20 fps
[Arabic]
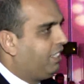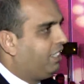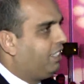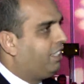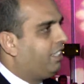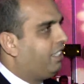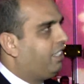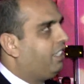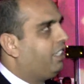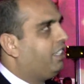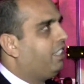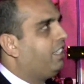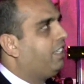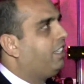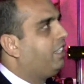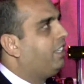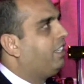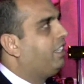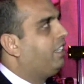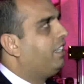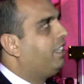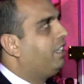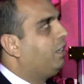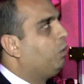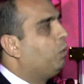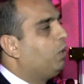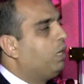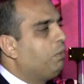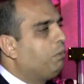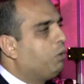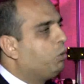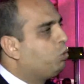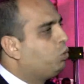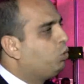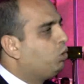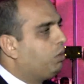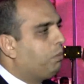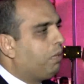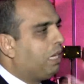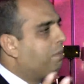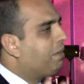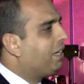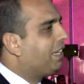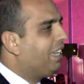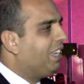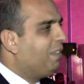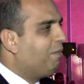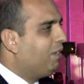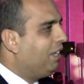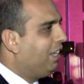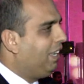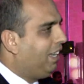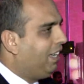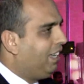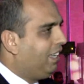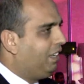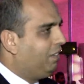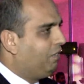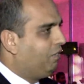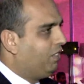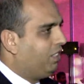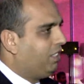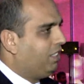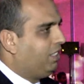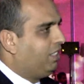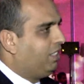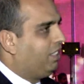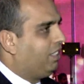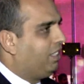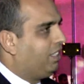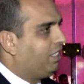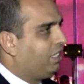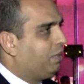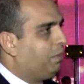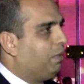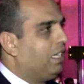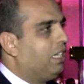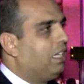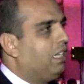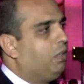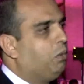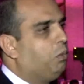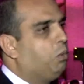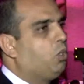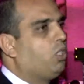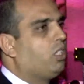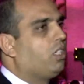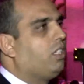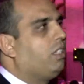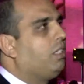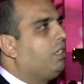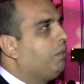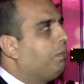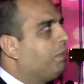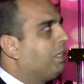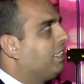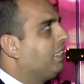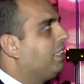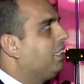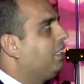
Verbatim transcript: آه وين موجود باي مكان من العالم آه، طب انا لو بكره بط...